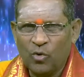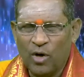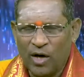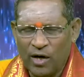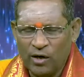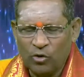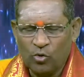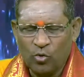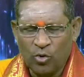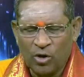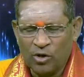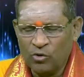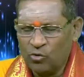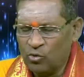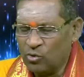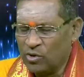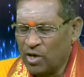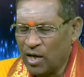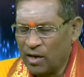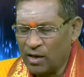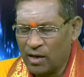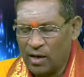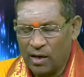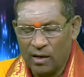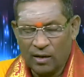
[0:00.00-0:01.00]
తులాంటి తూకం
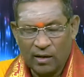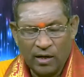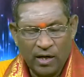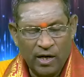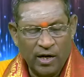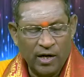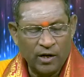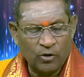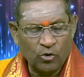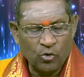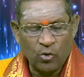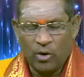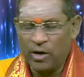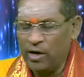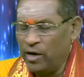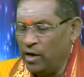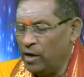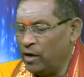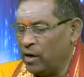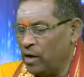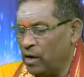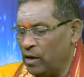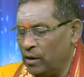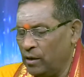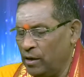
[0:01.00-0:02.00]
చూచాలిగా ఈయనతో
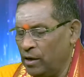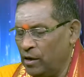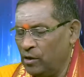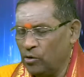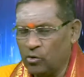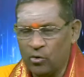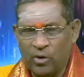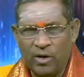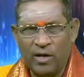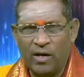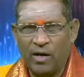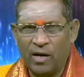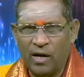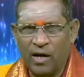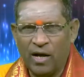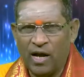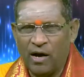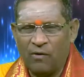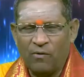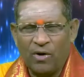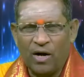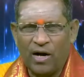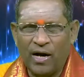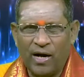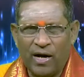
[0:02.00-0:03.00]
ఈయన ఈయనతో ఈయన
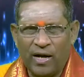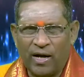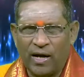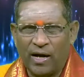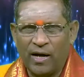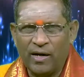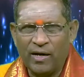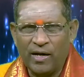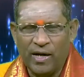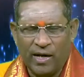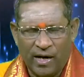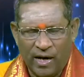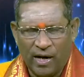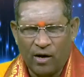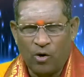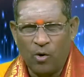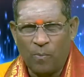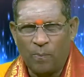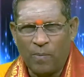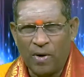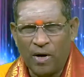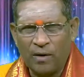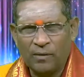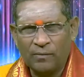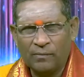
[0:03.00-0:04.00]
ఎవడు లేడిక ఈయనే
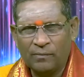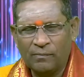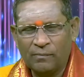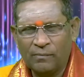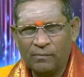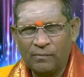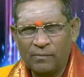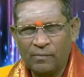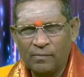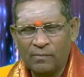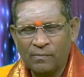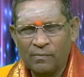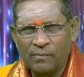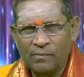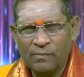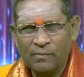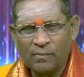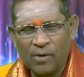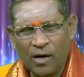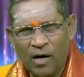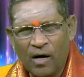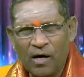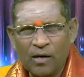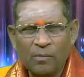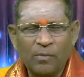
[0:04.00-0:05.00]
గొప్ప
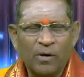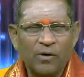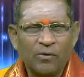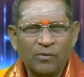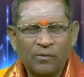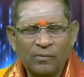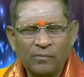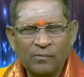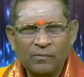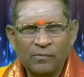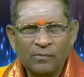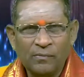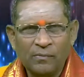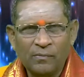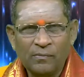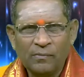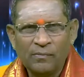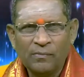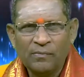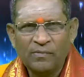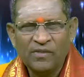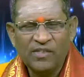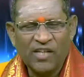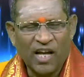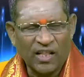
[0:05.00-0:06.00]
మోహనుభావుడు
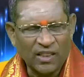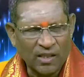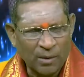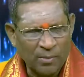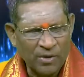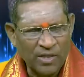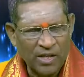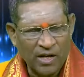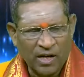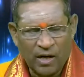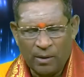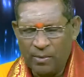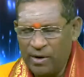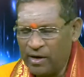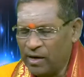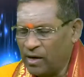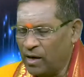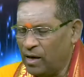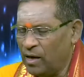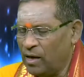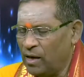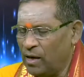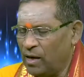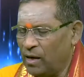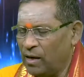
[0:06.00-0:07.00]
ఎంతమంది ఇక్కడ
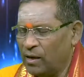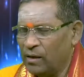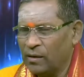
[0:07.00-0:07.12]
పెట్టినా